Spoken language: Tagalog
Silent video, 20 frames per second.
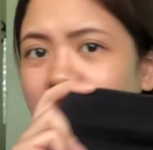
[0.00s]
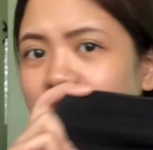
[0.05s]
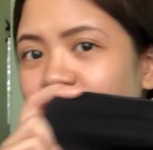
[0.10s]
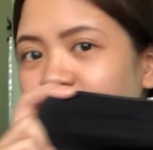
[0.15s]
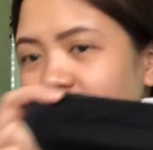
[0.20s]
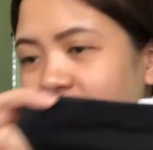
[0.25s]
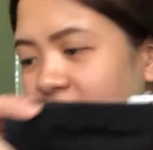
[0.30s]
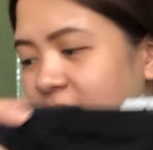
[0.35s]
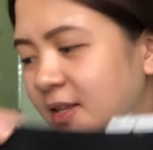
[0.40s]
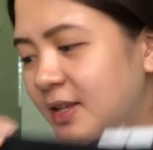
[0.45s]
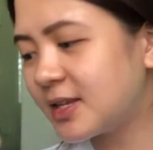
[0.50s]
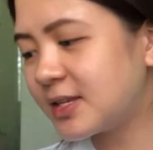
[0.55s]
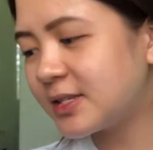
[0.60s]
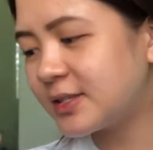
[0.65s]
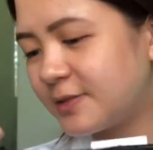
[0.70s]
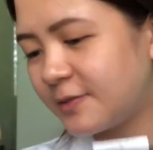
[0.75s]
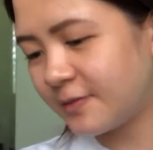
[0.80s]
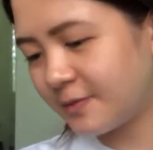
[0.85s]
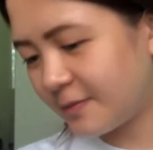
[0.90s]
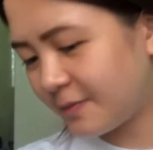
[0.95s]
In
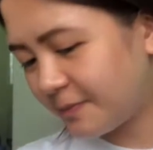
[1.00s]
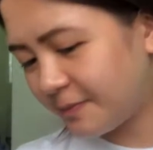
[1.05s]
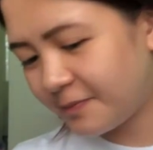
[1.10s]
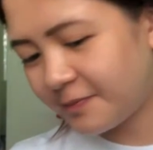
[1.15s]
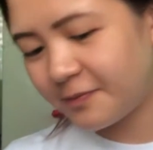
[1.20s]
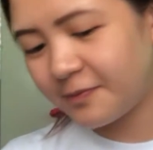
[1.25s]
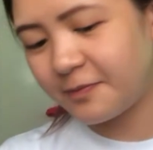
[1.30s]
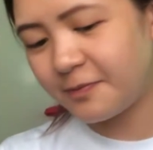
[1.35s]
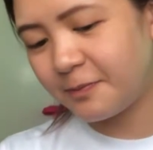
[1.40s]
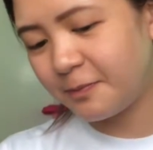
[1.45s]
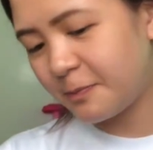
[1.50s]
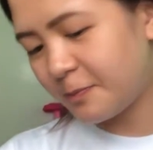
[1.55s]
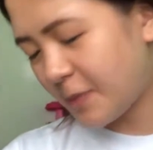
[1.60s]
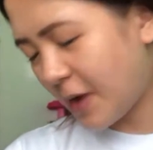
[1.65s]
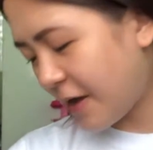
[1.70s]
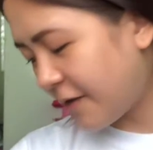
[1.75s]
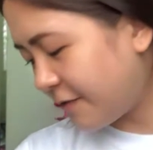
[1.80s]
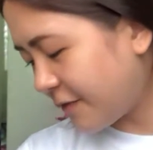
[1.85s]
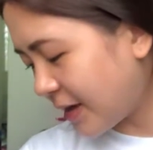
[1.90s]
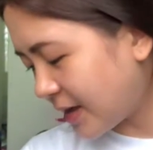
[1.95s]
fairness,
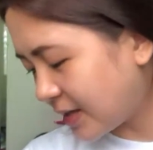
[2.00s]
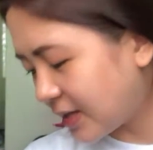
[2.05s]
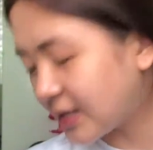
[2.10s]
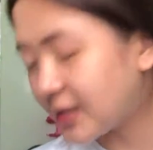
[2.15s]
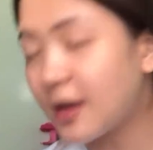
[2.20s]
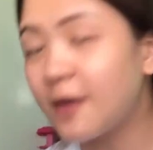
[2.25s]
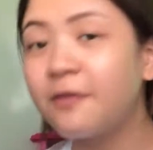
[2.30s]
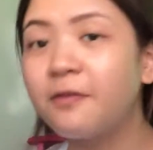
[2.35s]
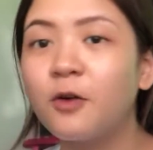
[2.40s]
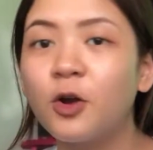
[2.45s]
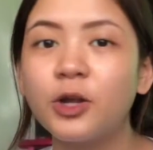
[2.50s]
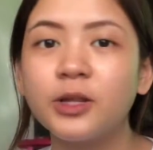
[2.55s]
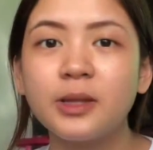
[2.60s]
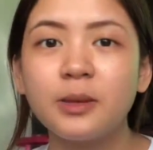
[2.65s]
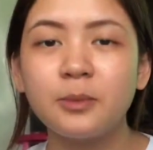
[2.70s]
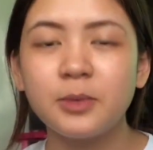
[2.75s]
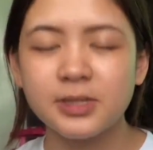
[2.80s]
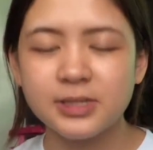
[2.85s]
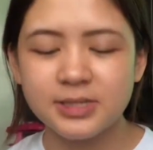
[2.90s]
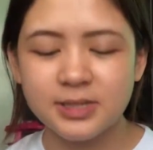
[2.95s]
I find it
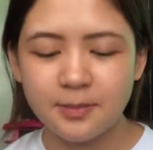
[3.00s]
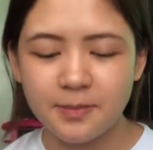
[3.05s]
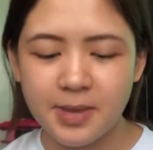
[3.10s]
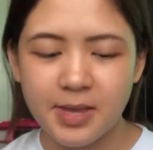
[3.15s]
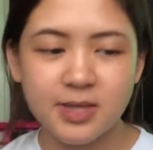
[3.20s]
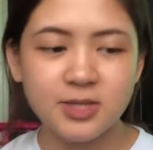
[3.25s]
affordable sa